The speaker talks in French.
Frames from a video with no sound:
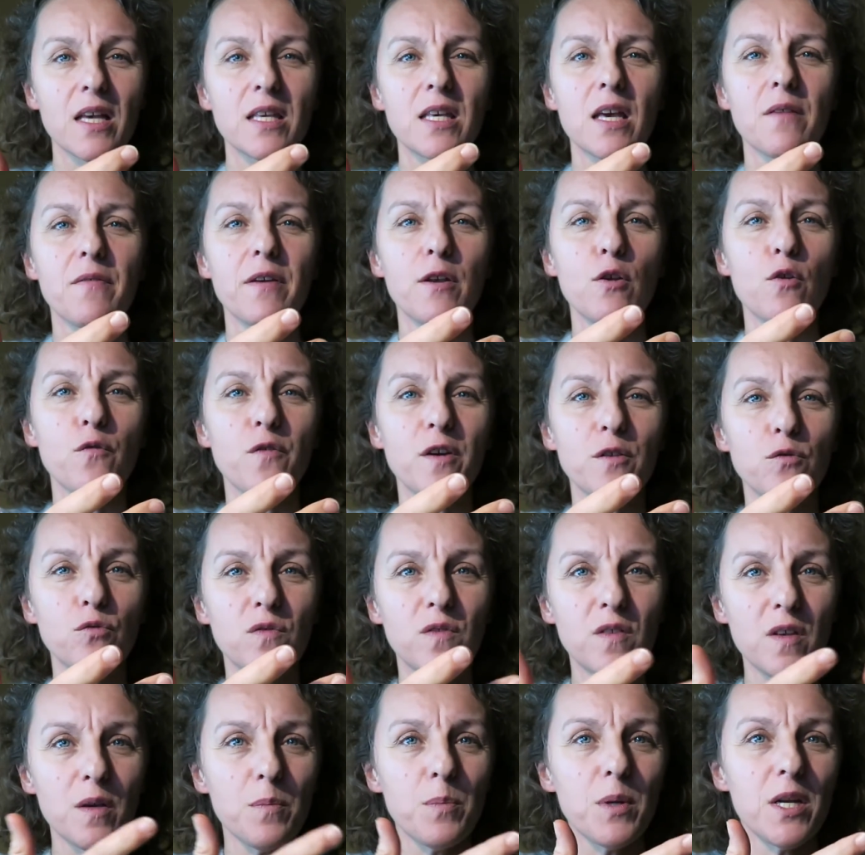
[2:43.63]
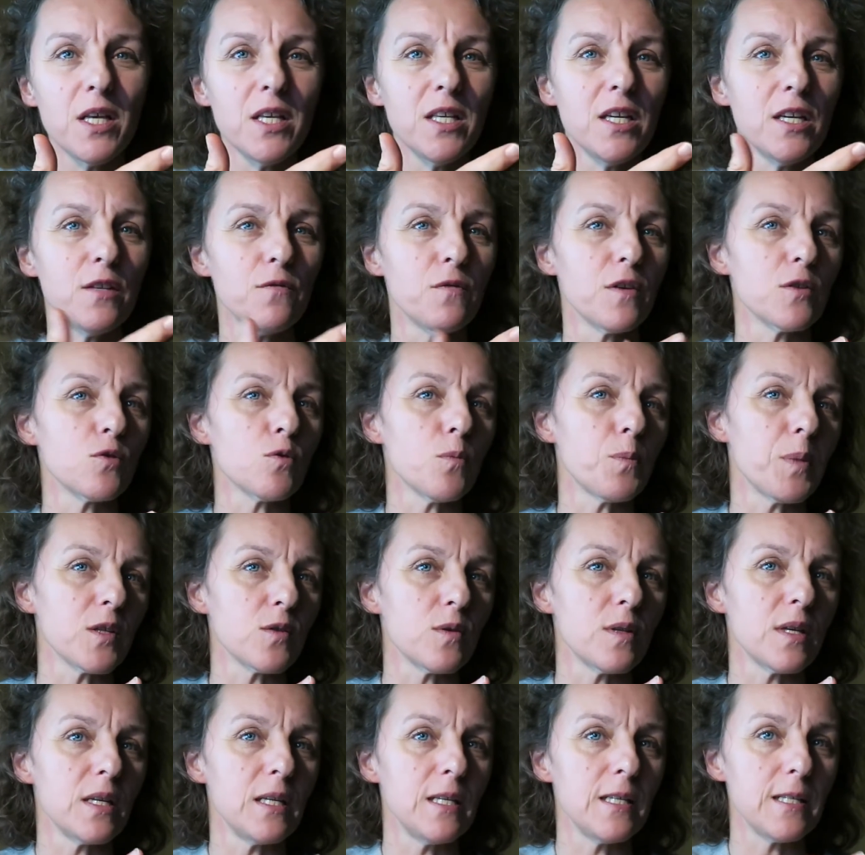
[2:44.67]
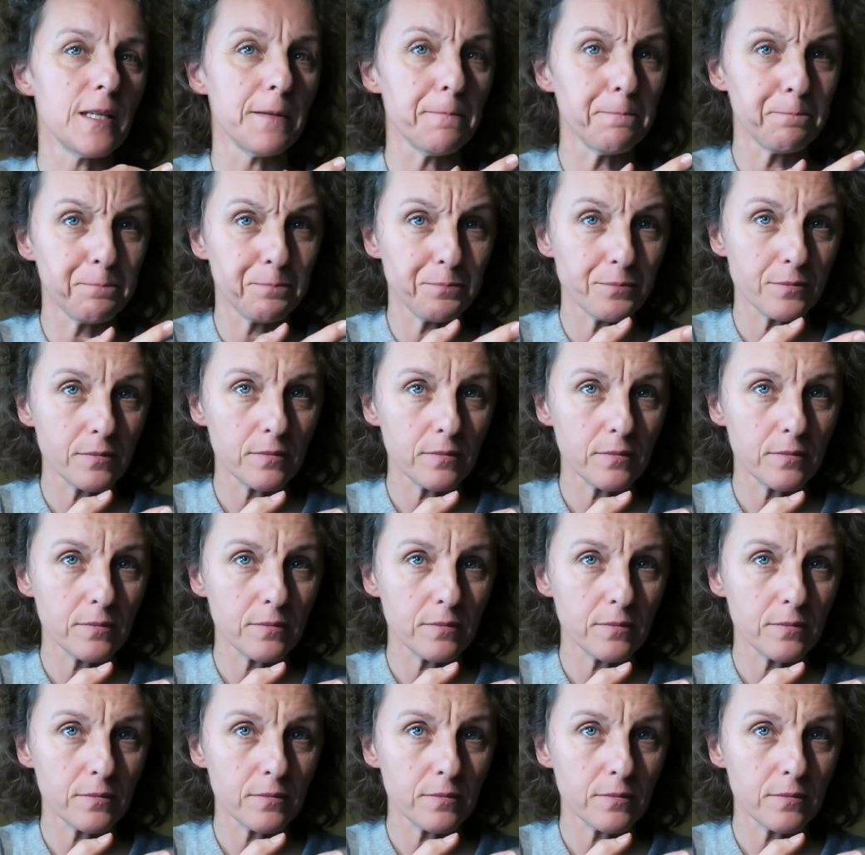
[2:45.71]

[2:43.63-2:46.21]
il y avait le fait de déblayer de façon personnalisée.